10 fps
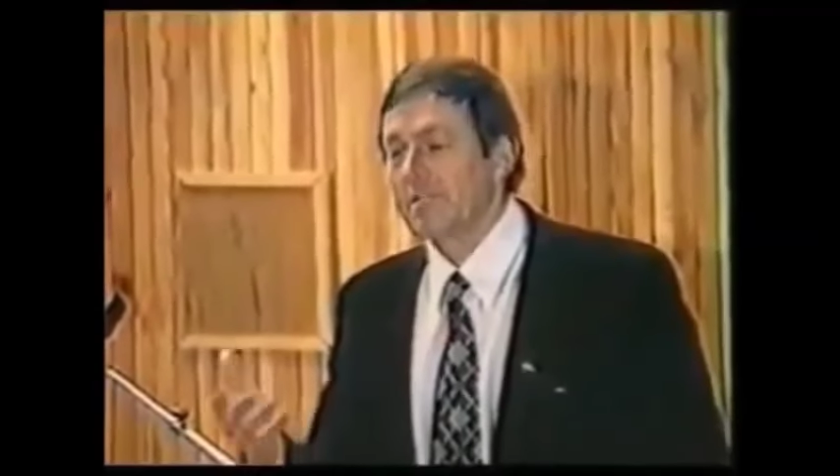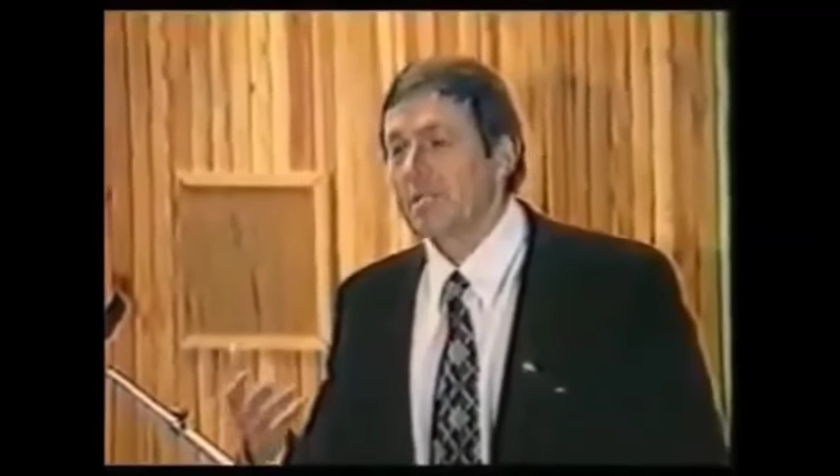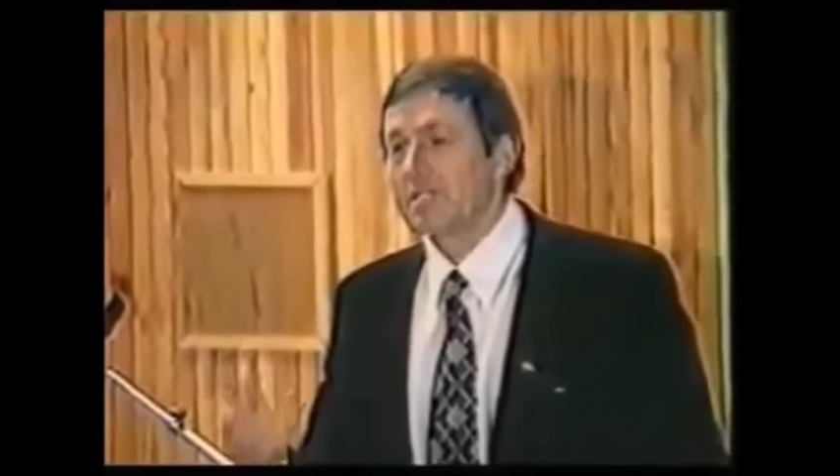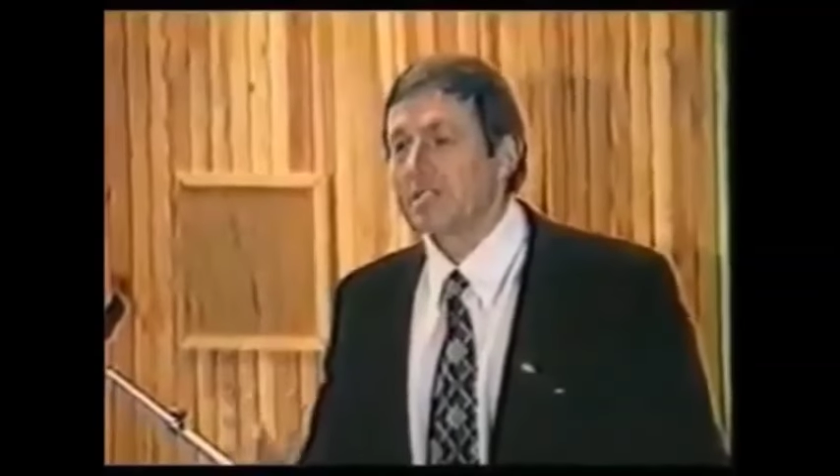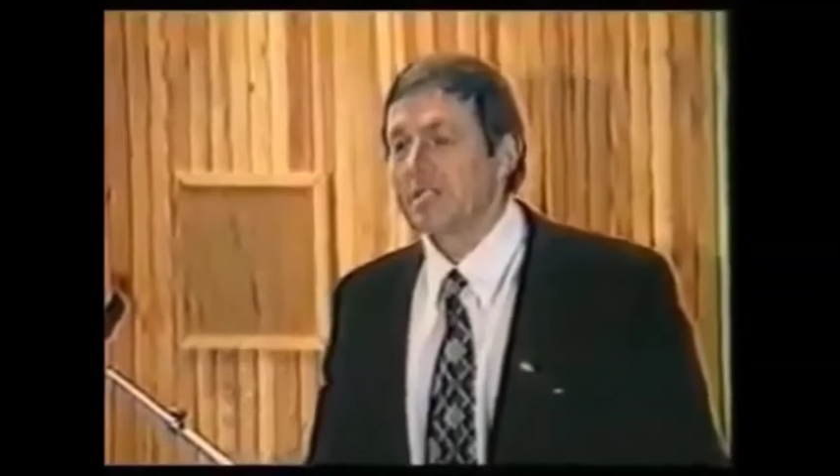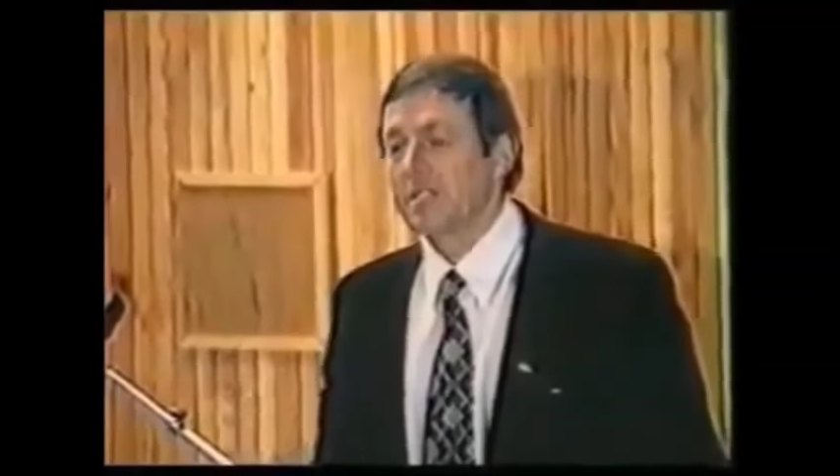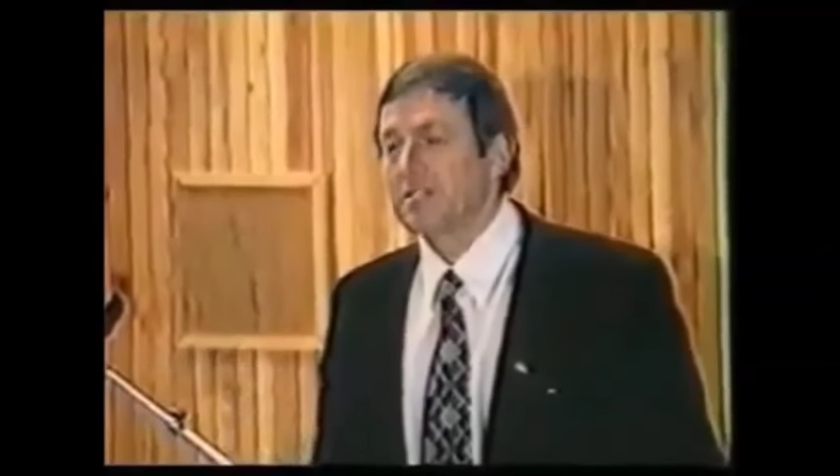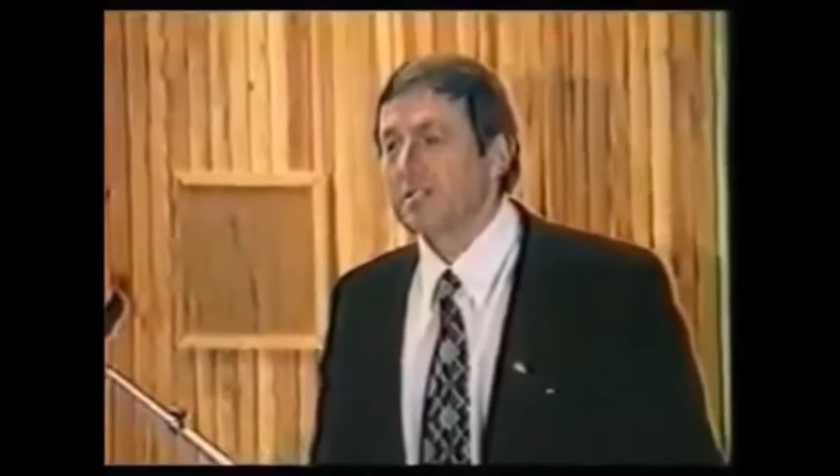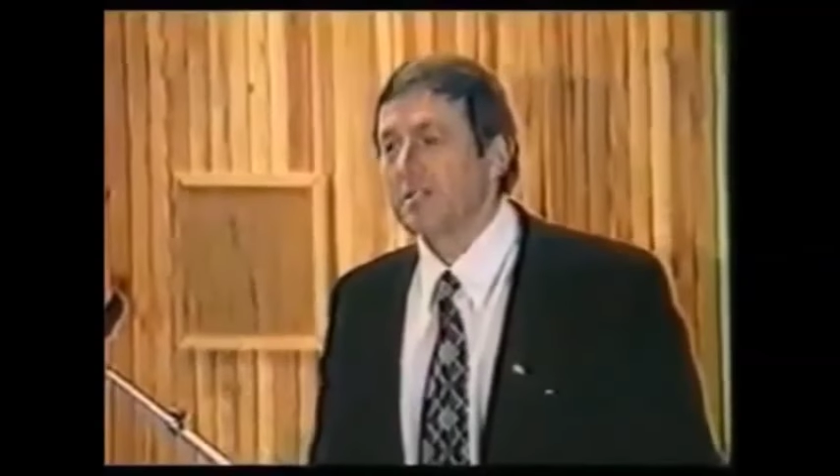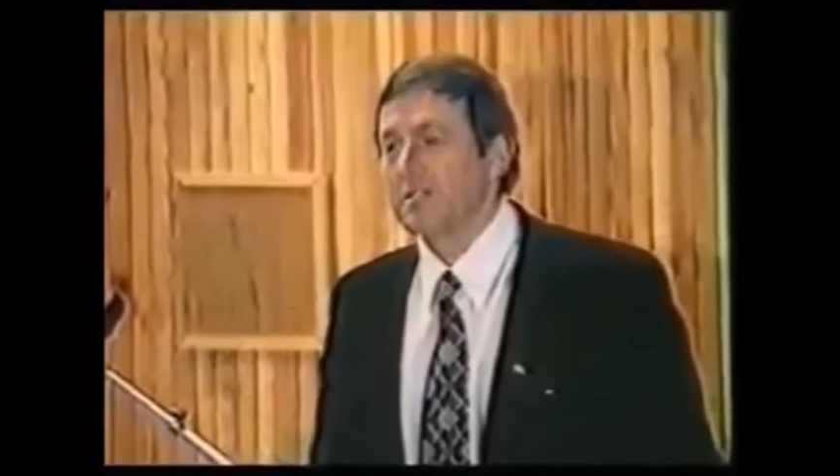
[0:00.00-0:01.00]
В этом
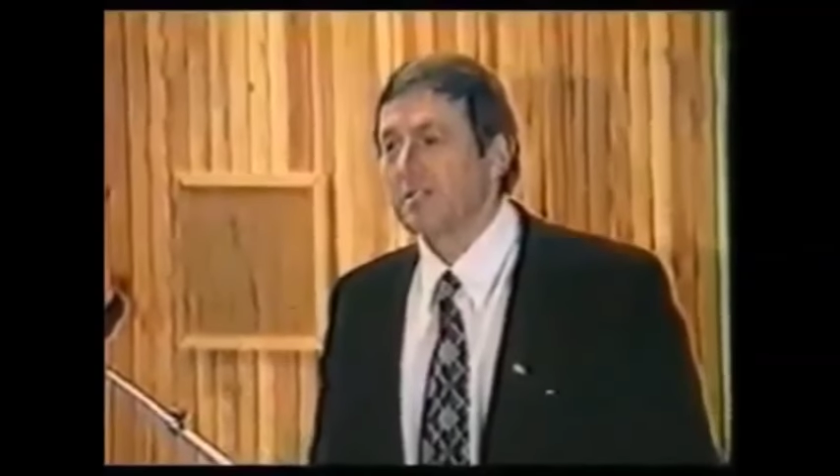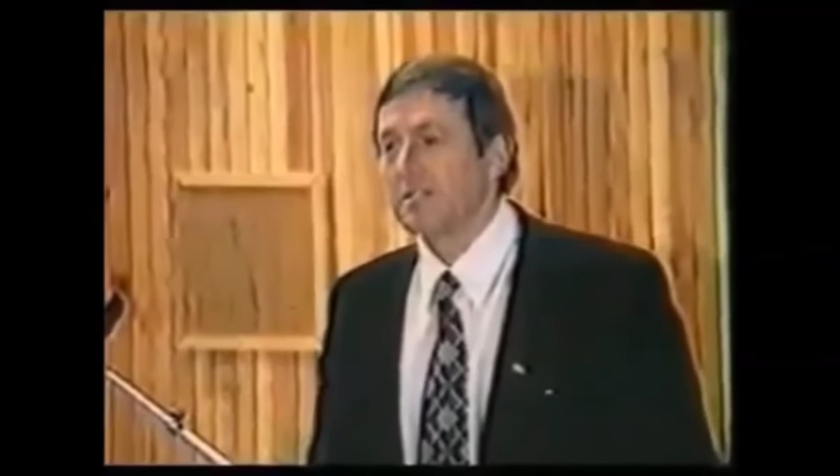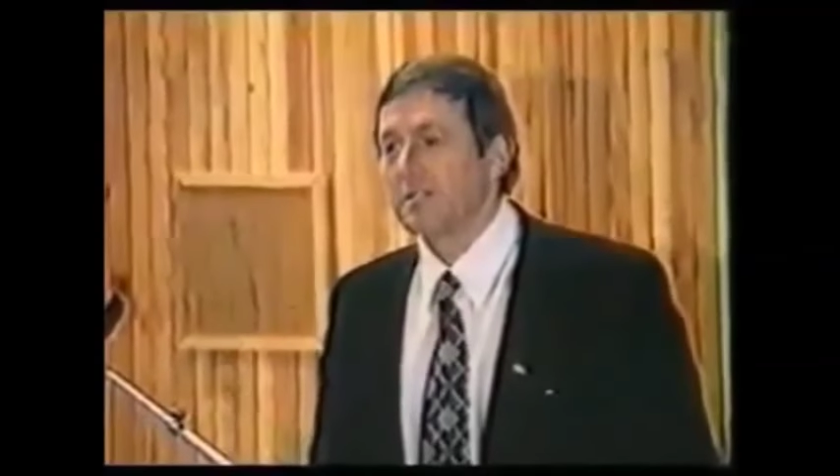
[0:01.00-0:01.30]
наша задача.